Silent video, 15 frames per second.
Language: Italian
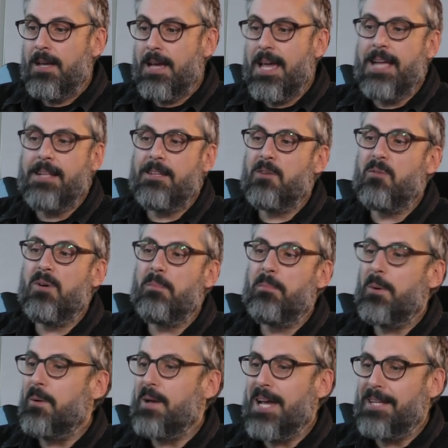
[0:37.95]
etico e
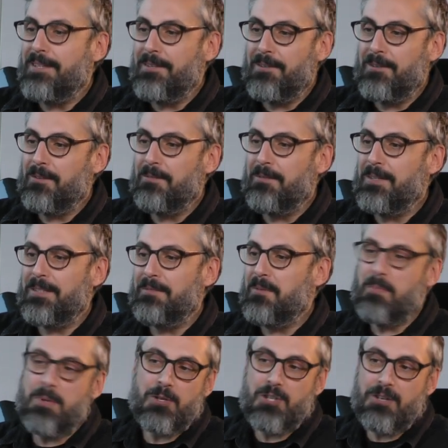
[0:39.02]
poetico, ovviamente mi
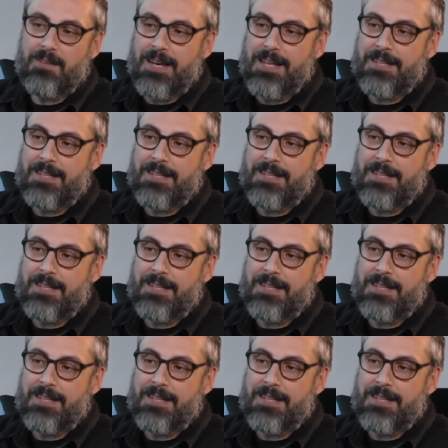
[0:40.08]
piaceva